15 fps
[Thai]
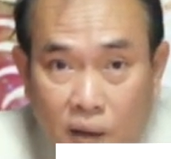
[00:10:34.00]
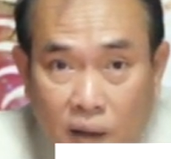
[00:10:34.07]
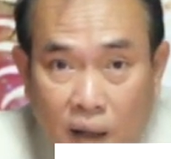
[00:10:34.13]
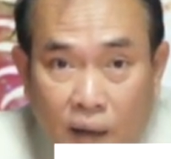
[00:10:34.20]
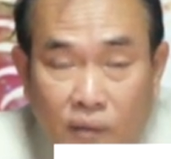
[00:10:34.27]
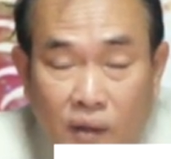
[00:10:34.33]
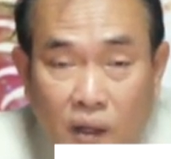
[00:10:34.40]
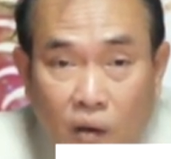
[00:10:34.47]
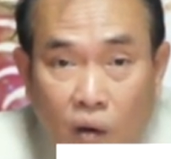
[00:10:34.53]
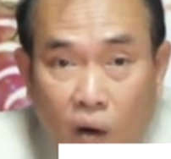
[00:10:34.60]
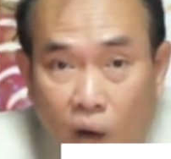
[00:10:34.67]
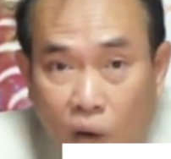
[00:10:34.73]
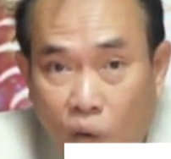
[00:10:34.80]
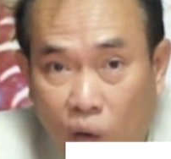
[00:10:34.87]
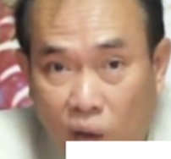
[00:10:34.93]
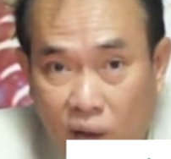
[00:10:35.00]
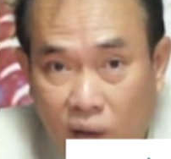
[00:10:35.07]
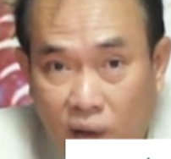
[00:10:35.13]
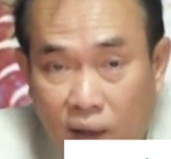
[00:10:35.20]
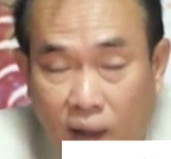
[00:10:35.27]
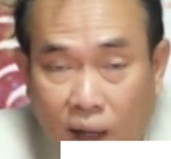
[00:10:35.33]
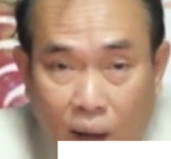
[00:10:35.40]
ราศีกรกฎ
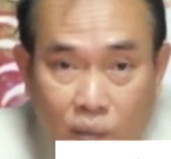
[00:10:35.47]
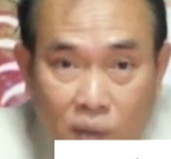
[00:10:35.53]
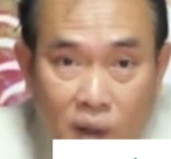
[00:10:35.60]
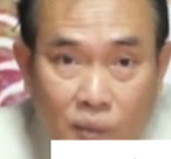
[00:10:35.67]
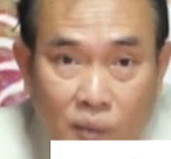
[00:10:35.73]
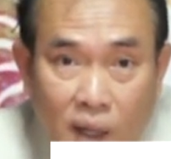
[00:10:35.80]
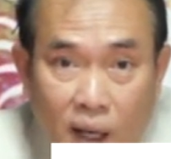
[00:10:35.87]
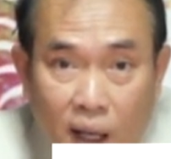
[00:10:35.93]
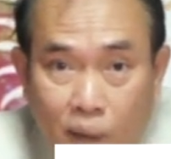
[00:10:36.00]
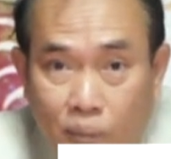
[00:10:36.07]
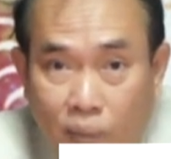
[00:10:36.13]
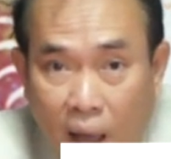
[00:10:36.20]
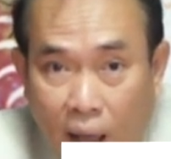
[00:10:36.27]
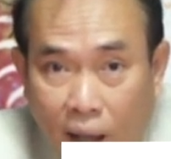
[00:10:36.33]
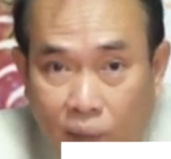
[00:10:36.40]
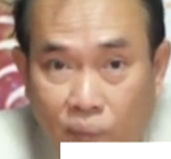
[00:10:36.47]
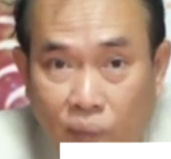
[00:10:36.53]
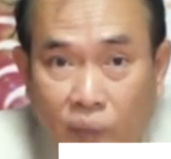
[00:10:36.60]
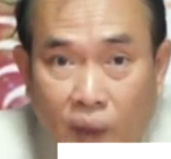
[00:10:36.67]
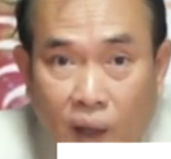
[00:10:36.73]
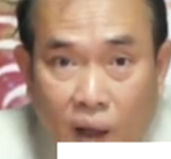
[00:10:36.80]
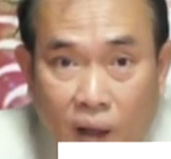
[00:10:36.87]
นะครับ ซึ่งมีเลข
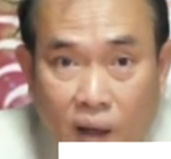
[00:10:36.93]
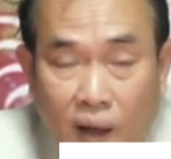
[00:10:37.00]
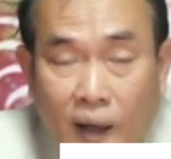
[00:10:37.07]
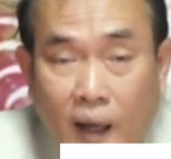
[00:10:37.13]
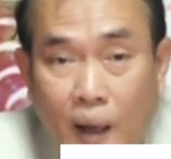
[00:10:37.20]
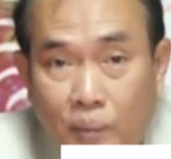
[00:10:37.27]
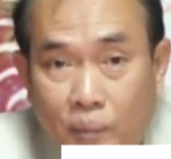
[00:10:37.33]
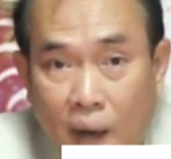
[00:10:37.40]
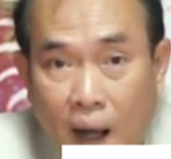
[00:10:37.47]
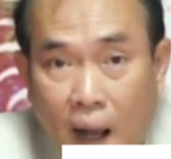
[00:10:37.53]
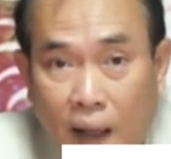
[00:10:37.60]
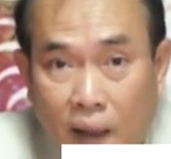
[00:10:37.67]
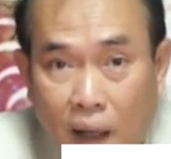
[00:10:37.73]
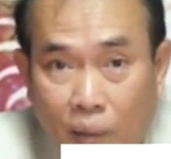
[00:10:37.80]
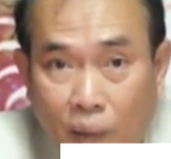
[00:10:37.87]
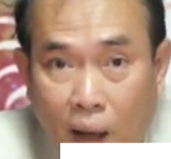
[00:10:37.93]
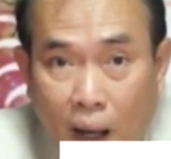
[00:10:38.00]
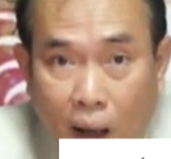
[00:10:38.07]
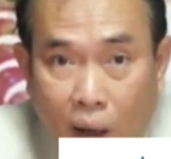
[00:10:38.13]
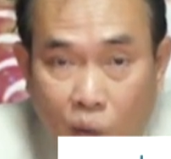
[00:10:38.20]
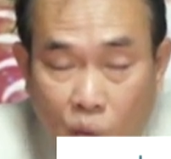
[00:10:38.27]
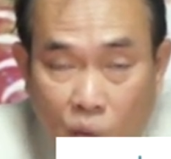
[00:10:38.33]
8นะครับพลังจากพระ
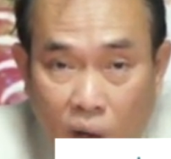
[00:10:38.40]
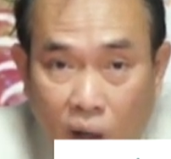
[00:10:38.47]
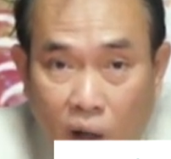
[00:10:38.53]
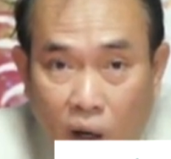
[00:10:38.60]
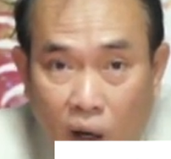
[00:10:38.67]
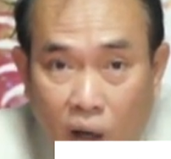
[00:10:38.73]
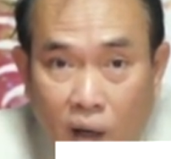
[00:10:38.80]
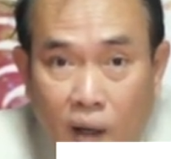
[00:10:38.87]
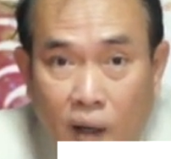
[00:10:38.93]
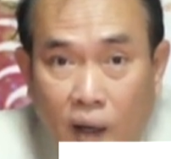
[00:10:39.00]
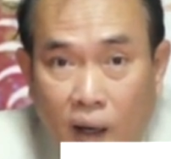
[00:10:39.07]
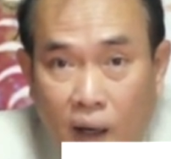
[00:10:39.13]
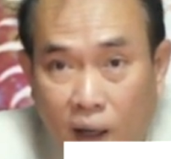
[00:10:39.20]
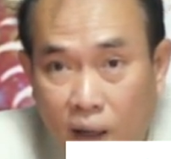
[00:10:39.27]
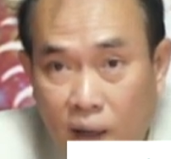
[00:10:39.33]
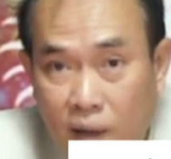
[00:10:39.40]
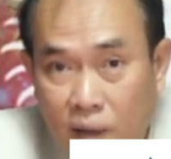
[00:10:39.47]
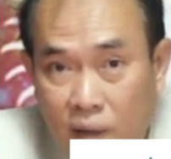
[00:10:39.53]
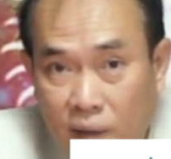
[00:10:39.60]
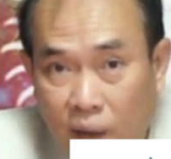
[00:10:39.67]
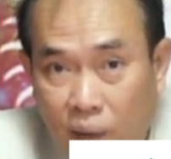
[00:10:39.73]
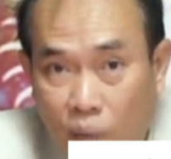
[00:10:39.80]
ราหูแล้วก็
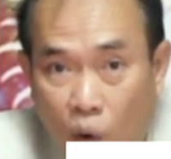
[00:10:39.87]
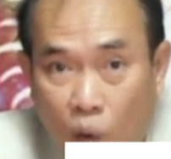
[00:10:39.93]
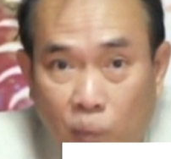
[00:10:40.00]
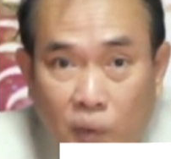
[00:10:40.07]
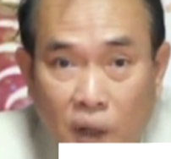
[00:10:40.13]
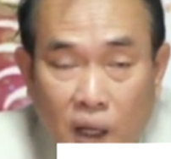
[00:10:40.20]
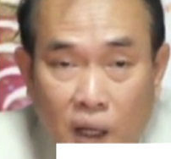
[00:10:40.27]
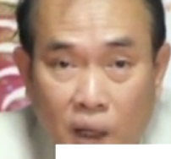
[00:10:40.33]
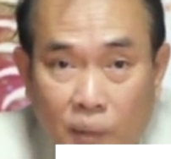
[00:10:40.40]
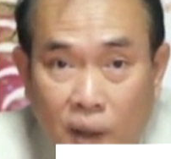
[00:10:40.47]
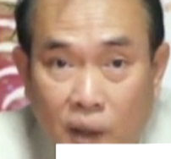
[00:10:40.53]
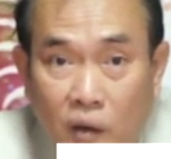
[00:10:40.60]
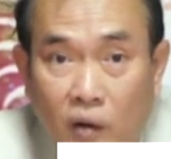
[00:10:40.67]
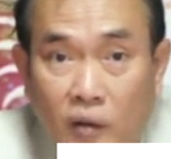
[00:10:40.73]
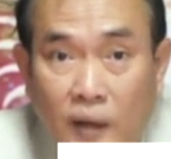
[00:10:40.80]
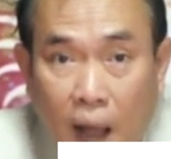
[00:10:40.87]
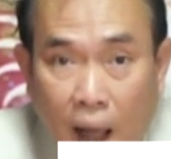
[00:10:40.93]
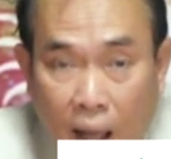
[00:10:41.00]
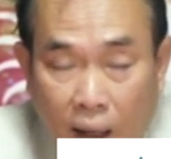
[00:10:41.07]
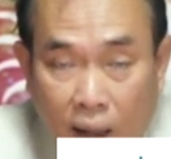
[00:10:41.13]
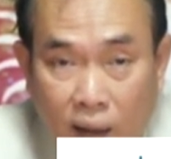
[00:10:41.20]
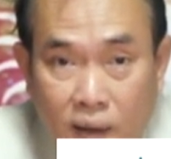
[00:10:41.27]
ในภพที่เป็นช่องทา
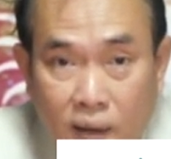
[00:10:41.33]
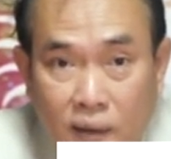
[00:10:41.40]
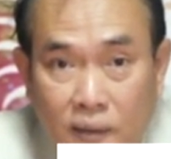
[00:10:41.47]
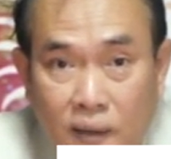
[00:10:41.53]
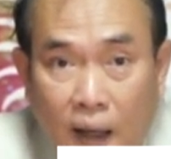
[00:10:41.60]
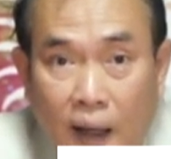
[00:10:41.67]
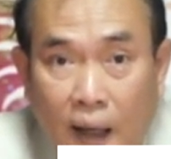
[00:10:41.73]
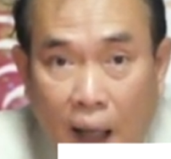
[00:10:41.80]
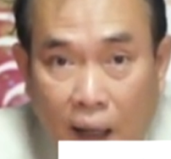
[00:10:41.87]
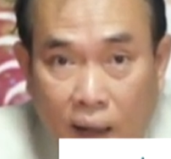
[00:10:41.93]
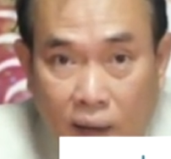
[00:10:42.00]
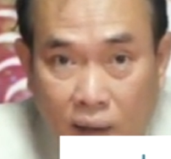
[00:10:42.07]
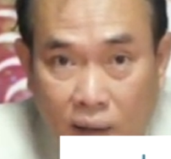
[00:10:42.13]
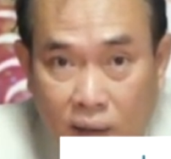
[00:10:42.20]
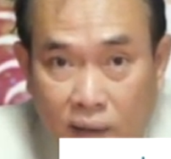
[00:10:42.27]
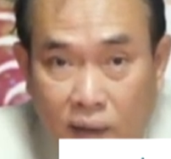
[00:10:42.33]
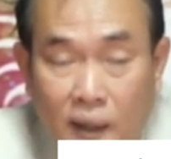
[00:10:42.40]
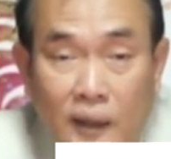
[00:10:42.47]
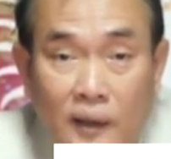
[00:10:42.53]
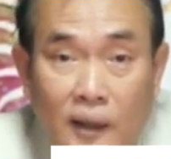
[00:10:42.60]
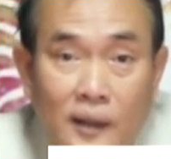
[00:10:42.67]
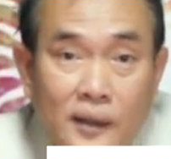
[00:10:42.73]
งทางการเงิ
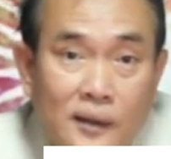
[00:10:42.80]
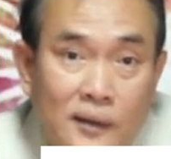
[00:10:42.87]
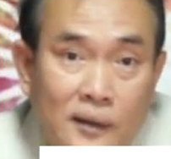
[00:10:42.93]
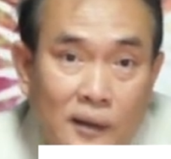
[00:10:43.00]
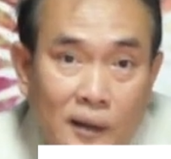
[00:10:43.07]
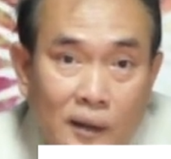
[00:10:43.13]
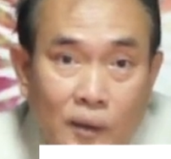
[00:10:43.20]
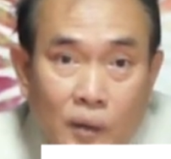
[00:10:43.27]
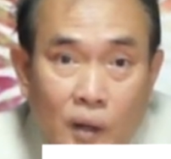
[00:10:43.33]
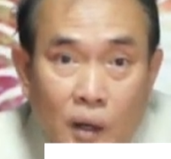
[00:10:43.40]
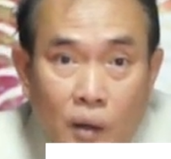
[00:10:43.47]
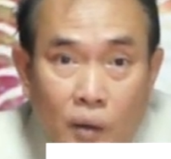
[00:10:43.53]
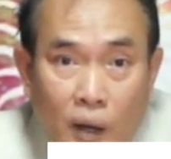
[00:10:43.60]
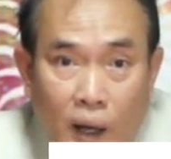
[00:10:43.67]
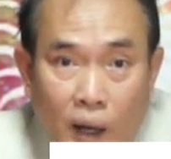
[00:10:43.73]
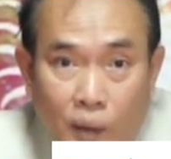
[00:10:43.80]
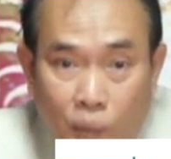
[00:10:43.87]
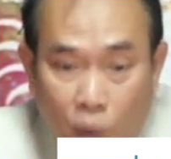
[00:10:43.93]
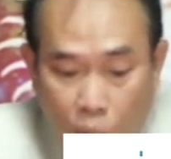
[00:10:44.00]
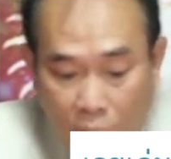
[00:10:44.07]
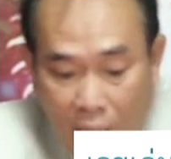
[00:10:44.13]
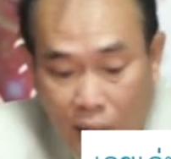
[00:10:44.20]
นก็คืออพ
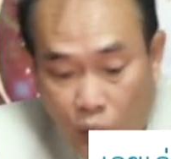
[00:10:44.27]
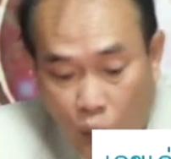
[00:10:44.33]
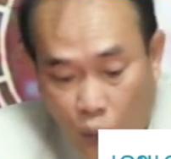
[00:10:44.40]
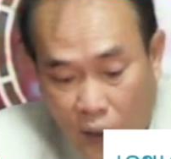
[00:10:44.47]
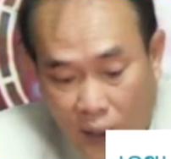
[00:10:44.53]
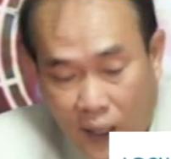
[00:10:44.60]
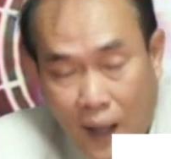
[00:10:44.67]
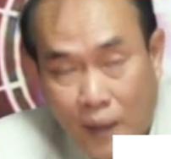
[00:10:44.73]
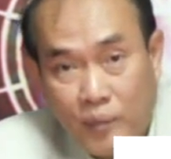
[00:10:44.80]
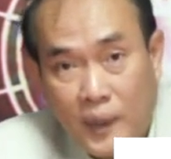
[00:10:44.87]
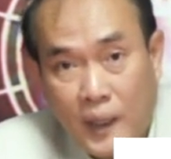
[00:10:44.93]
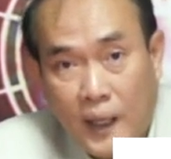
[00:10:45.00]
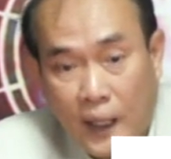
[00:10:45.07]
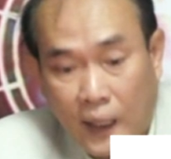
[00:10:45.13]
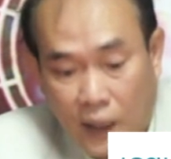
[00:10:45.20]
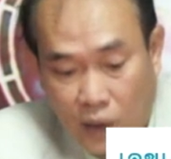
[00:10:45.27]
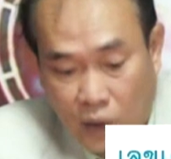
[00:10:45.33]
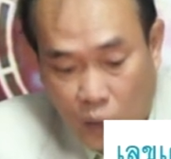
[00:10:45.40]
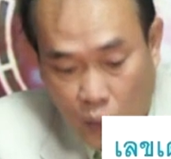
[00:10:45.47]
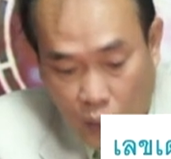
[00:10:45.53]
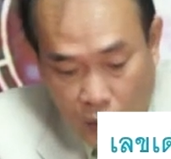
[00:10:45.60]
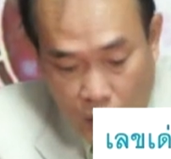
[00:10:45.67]
วกพันธุนะครับที่เรียนกันอ
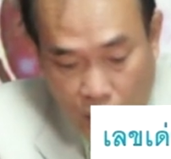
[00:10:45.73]
ยู่